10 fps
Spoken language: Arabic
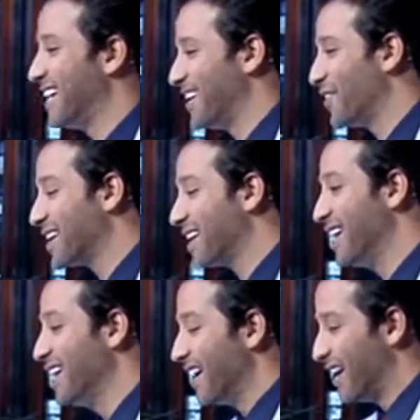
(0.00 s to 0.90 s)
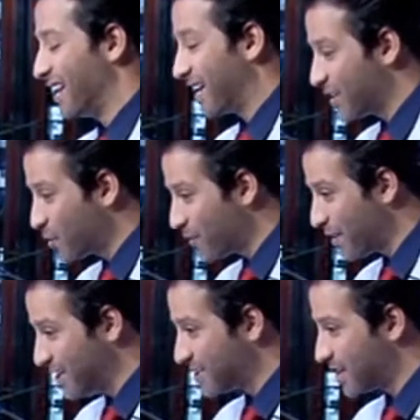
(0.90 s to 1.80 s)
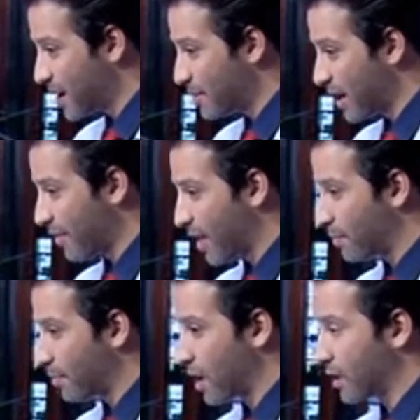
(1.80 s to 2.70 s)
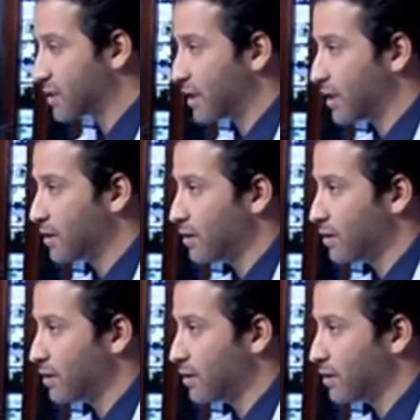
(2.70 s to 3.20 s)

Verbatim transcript: زين اوكي اللي قاعد اشوفه الحين قدامي هذا ذهب خالص يعني؟